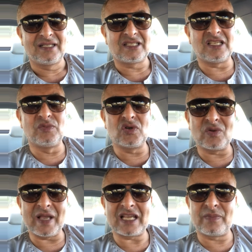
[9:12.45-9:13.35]

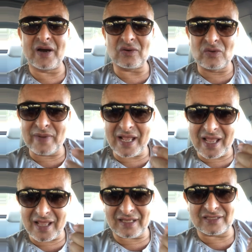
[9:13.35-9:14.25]
سيبوكوا بقى اكبروا
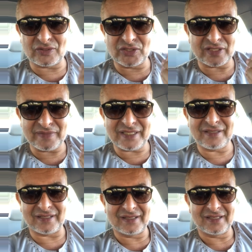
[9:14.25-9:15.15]
بقى يا سوشيال
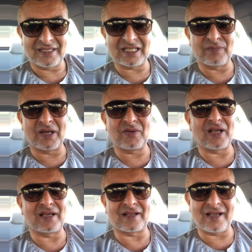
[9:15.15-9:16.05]
ميديا اكبروا
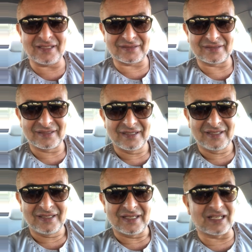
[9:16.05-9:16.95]
يا جرايد
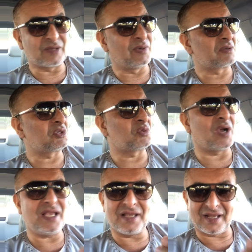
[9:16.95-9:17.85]
اكبروا
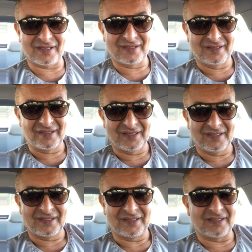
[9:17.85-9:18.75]
شويه
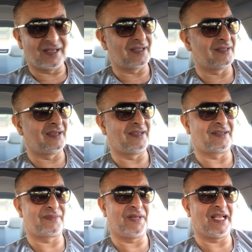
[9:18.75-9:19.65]
يا الله
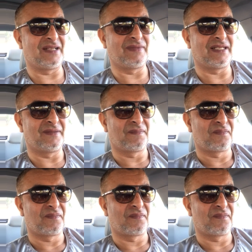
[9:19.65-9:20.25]
يا رب العالمين